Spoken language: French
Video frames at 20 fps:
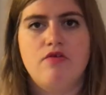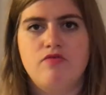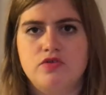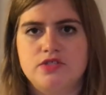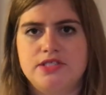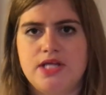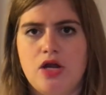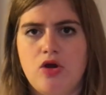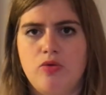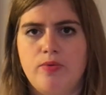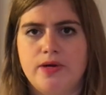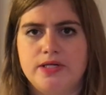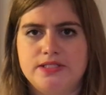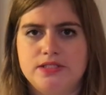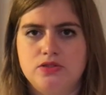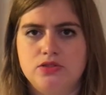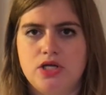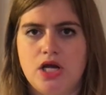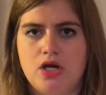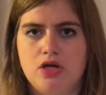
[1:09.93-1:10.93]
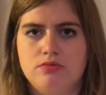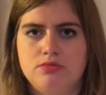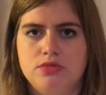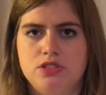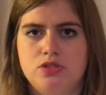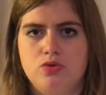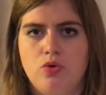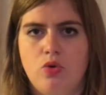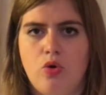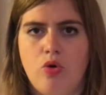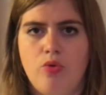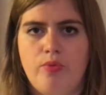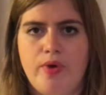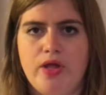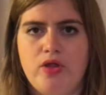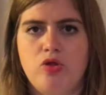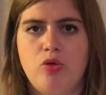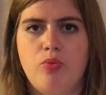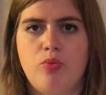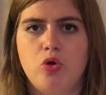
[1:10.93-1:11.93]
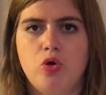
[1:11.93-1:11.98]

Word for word: Avant ça, le président de la Commission européenne ne